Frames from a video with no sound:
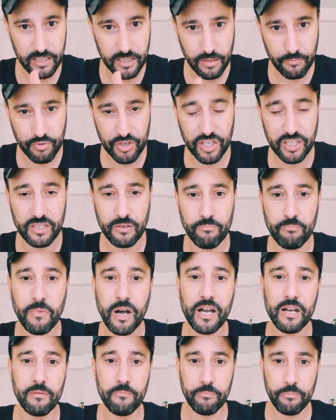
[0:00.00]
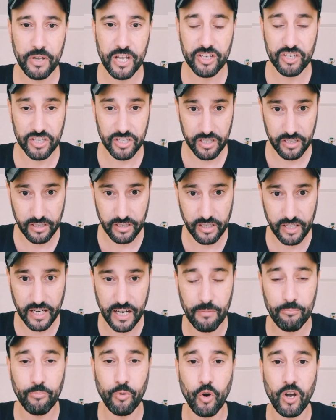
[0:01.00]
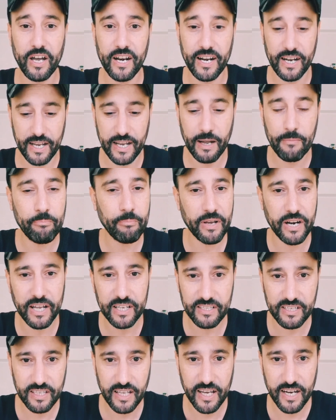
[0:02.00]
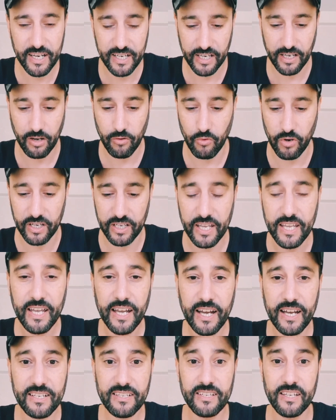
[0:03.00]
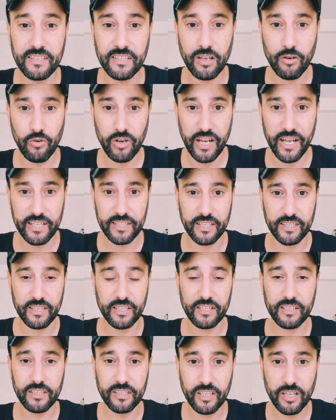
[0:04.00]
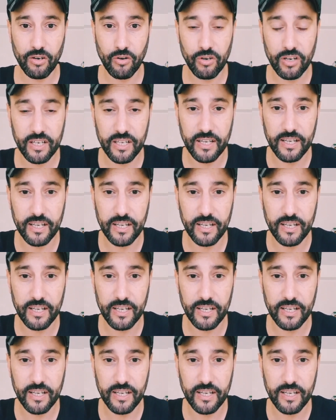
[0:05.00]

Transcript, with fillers: تمشي تما باش نكبروها راه كبرها الصغار الاخوان خاصنا نديروا العدد نديروا